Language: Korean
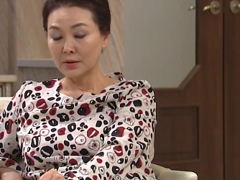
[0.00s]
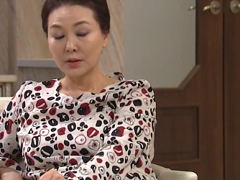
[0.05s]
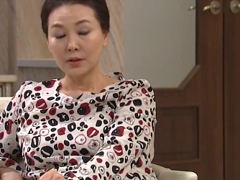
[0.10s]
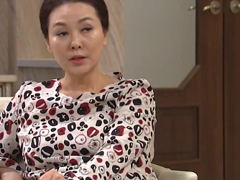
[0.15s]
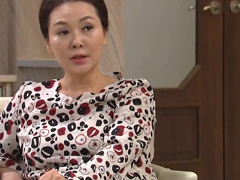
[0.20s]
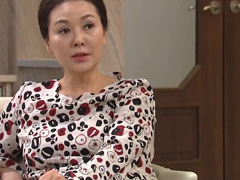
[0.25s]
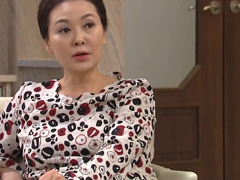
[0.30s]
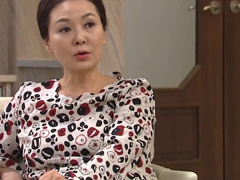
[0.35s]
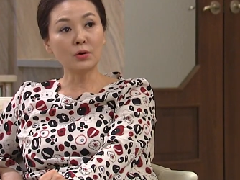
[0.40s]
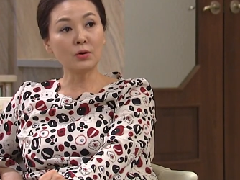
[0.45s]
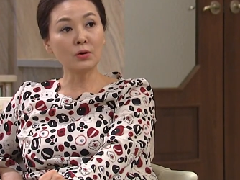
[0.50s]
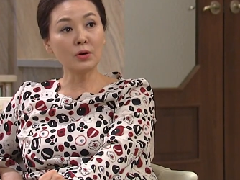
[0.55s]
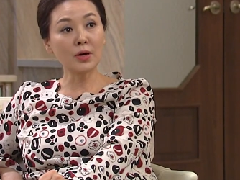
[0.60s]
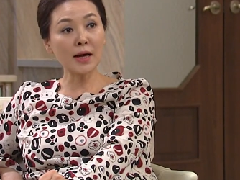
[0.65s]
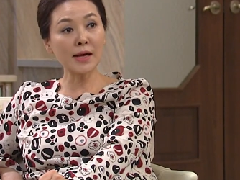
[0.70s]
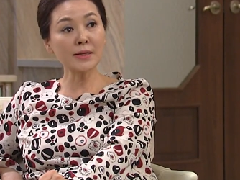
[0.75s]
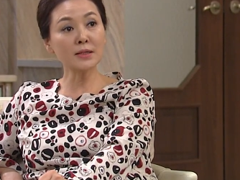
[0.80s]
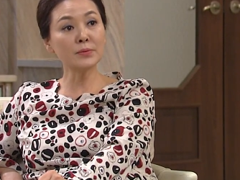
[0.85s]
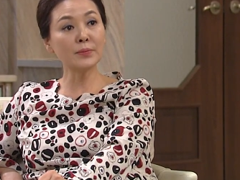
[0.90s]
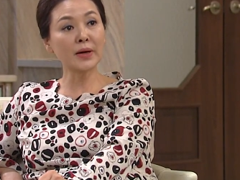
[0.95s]
이런 건
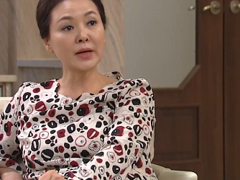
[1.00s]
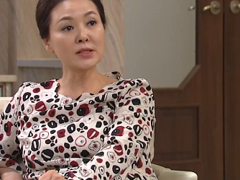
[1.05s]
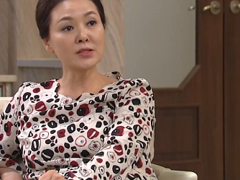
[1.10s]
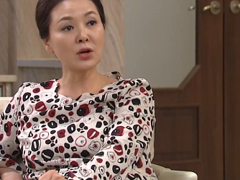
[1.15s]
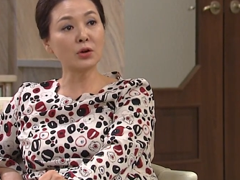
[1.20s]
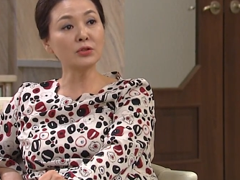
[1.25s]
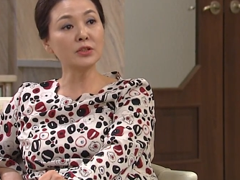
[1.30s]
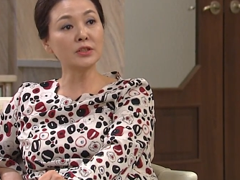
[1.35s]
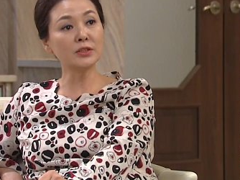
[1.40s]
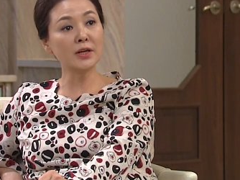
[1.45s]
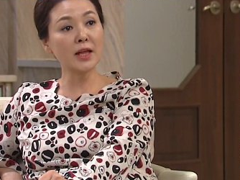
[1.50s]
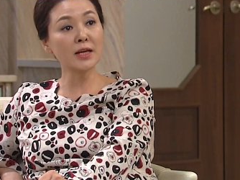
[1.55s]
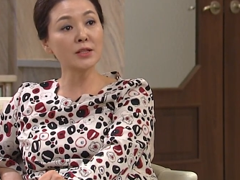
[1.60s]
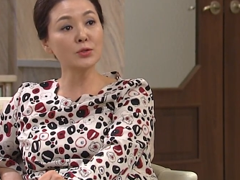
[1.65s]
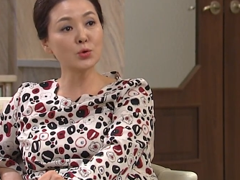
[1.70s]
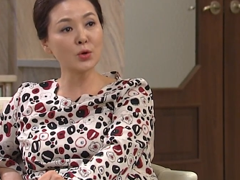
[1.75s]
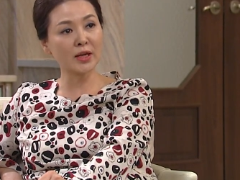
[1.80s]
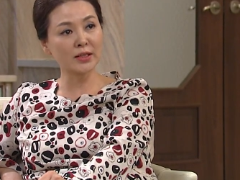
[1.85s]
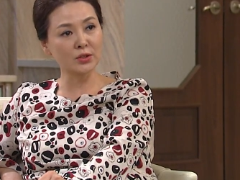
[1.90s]
깔끔하게 정리를 해줘야